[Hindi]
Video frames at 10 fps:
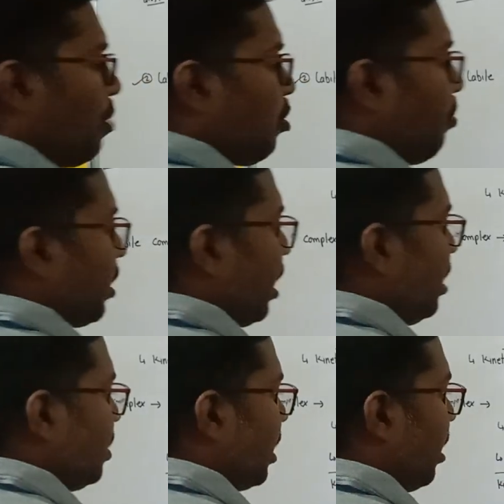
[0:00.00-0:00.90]
आपको पता ही
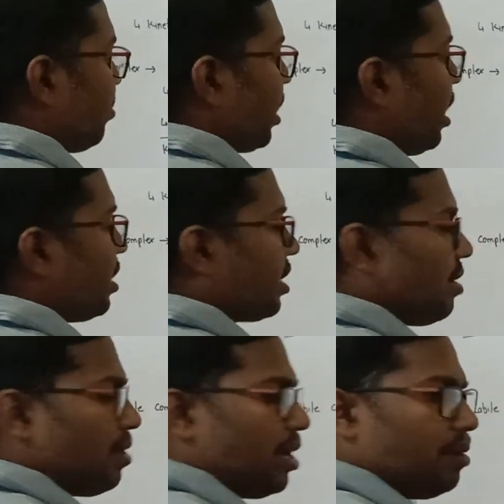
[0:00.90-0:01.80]
नहीं चला आप सेकेंड्स
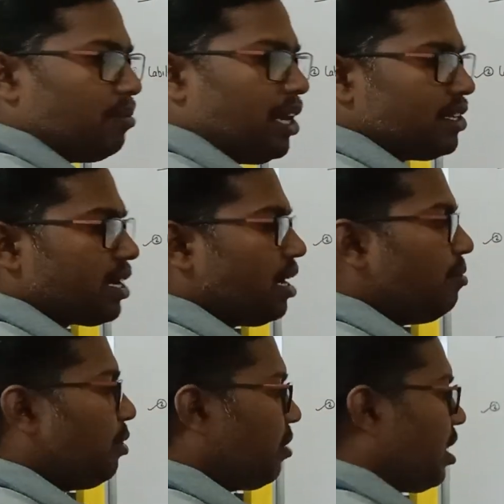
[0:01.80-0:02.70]
से भी मिली सेकेंड
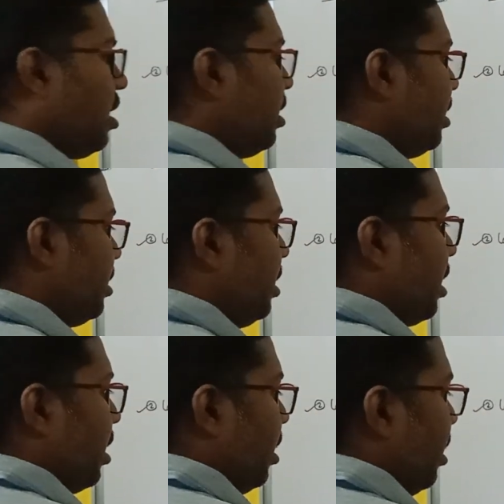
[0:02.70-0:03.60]
में हो गया ठीक है